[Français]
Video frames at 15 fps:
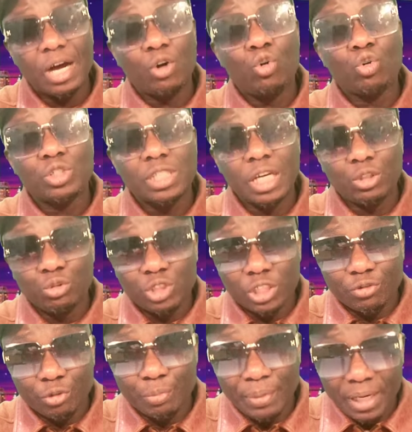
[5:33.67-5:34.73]
au stade où je
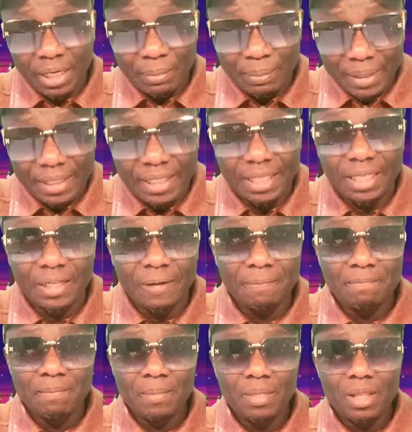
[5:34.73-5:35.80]
vous parle maintenant, là,